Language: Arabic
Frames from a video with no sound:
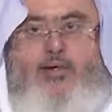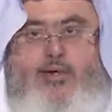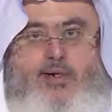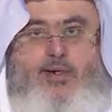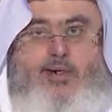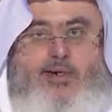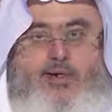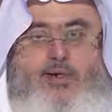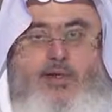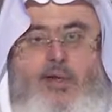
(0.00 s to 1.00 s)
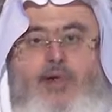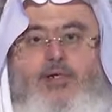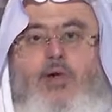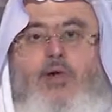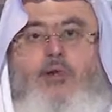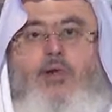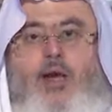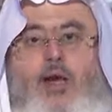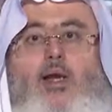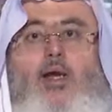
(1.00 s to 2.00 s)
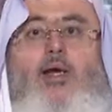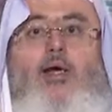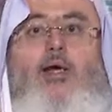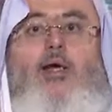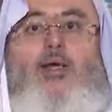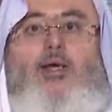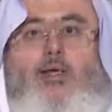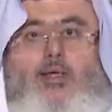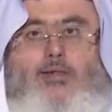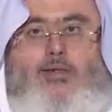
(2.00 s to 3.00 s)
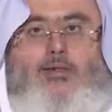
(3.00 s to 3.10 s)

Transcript: غنة أشهد أن لا إله